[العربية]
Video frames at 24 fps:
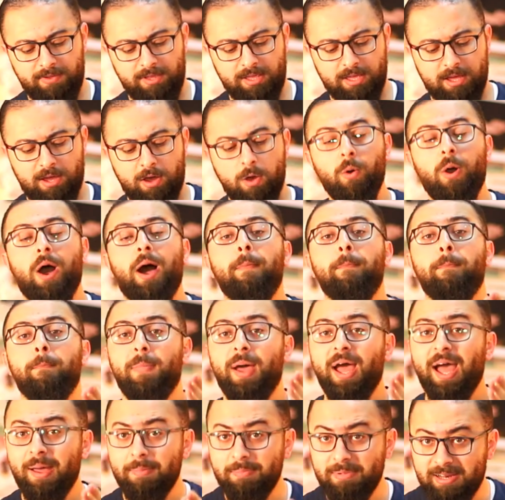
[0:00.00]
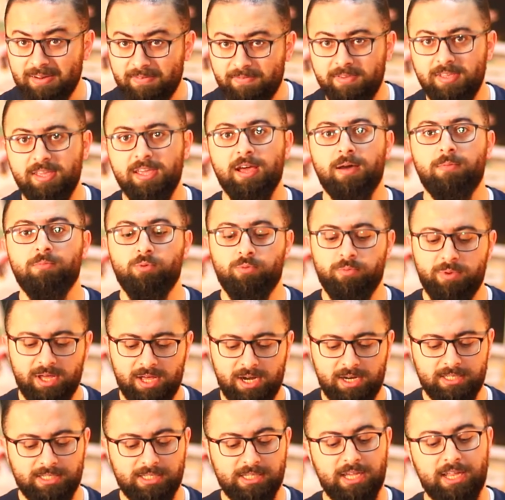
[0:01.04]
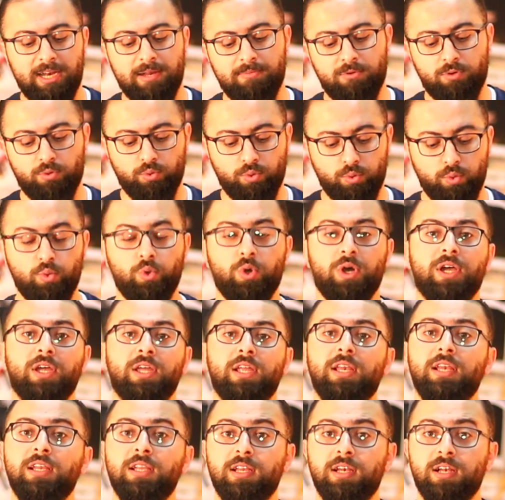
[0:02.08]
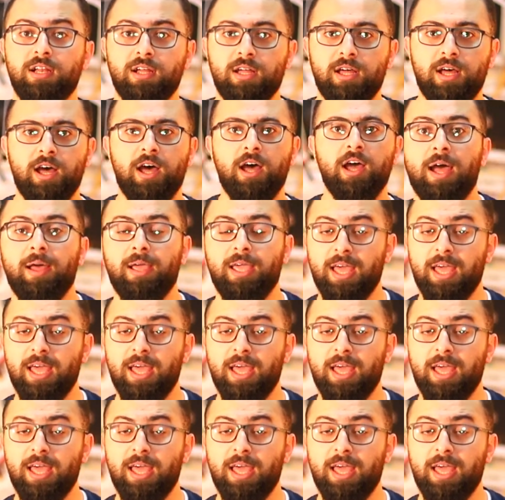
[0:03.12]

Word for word: فيها أو عم بعمل فيها ممارسة على موضوع الإلقاء